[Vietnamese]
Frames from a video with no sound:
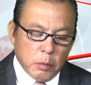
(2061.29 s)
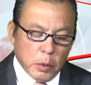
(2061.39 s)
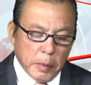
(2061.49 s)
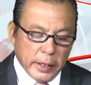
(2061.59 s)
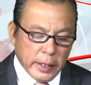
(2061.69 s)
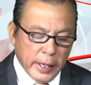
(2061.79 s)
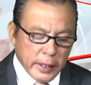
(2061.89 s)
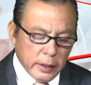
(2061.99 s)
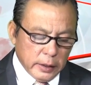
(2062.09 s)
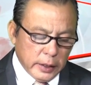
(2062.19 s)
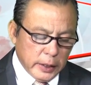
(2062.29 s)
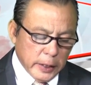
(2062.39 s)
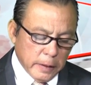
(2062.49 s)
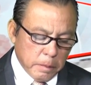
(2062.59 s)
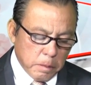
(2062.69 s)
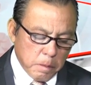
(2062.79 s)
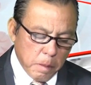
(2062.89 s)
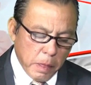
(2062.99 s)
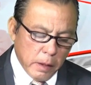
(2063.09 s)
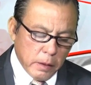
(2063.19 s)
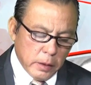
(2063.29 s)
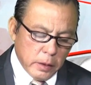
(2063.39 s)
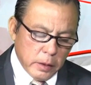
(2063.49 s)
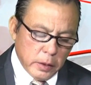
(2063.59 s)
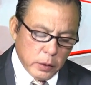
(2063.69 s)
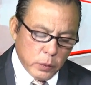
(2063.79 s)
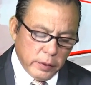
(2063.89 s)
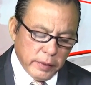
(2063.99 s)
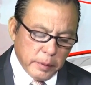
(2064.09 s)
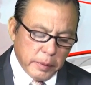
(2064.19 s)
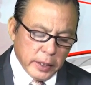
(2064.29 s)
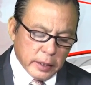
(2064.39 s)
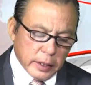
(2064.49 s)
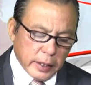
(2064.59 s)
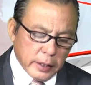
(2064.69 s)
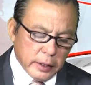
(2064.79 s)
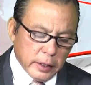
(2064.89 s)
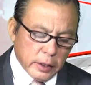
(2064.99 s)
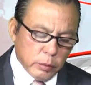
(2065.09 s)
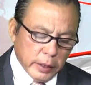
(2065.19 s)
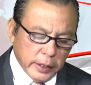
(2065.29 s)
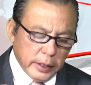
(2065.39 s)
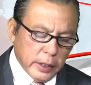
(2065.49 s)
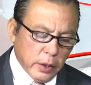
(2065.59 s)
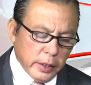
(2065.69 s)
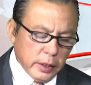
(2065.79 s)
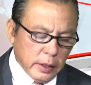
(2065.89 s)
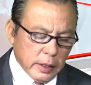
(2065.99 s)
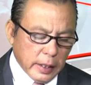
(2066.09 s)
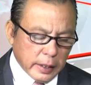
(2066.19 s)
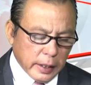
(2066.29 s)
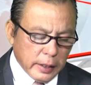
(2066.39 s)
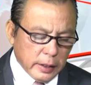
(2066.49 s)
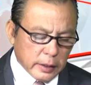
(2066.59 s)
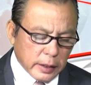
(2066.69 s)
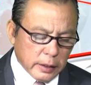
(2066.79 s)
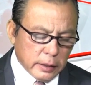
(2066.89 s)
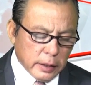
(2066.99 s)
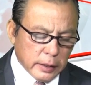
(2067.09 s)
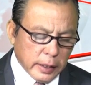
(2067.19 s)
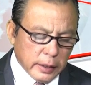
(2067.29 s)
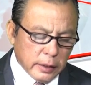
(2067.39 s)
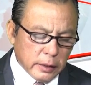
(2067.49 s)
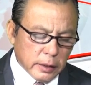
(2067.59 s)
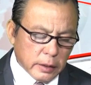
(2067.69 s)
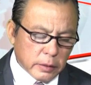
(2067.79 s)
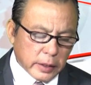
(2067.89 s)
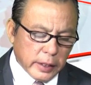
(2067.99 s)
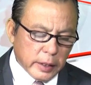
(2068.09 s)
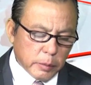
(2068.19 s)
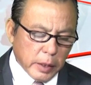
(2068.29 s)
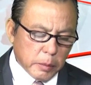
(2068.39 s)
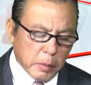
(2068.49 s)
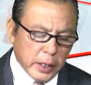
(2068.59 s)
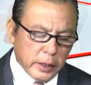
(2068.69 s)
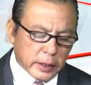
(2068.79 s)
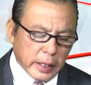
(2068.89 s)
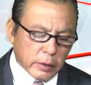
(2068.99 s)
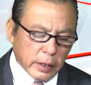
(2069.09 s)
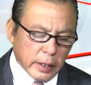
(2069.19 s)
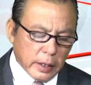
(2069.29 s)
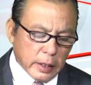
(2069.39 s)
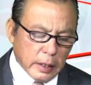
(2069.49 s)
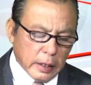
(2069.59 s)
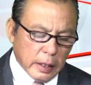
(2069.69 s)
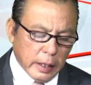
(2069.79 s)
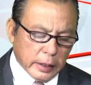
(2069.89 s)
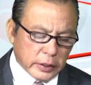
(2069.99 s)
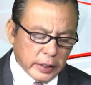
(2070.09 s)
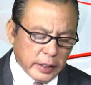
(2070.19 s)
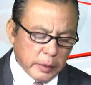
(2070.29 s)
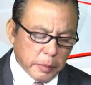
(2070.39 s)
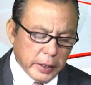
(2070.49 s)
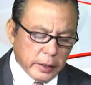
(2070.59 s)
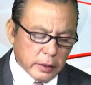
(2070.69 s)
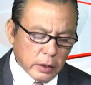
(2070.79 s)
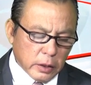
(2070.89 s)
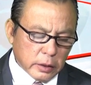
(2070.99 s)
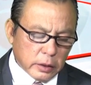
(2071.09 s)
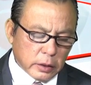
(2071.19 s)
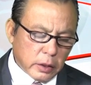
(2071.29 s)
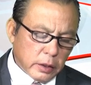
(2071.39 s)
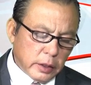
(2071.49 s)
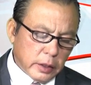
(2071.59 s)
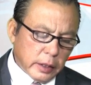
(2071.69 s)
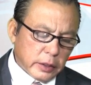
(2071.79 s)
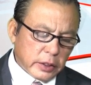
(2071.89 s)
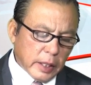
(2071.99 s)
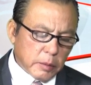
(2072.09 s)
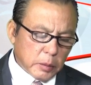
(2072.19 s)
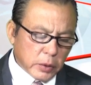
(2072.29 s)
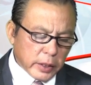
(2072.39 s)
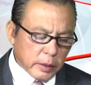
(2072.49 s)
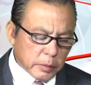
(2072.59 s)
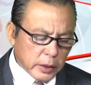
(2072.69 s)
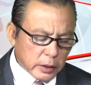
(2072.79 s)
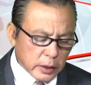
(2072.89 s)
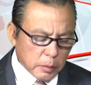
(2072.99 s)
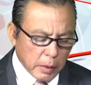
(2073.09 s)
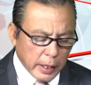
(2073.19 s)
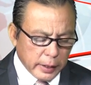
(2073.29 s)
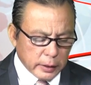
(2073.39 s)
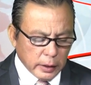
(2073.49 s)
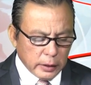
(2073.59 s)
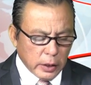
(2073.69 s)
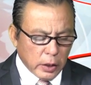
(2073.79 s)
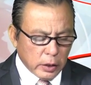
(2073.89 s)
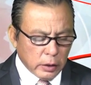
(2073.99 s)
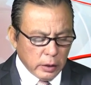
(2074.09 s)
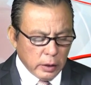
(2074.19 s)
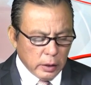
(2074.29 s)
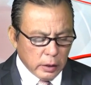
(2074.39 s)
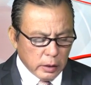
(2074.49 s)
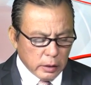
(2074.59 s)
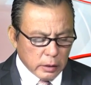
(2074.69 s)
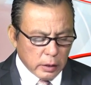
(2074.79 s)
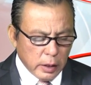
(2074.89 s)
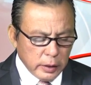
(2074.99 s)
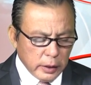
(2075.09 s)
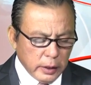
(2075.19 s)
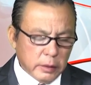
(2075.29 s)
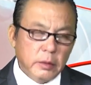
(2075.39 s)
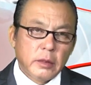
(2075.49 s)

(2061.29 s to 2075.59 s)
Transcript: Một mặt khác đó thì ờ, quý vị biết rằng cái lúc nãy anh đi nói đó là cái cái những cái ờ, cái hiệp định mới nó kêu là RCEP nó coi như là được xem là một cái hiệp ước thương mại tự do ờ, lớn nhất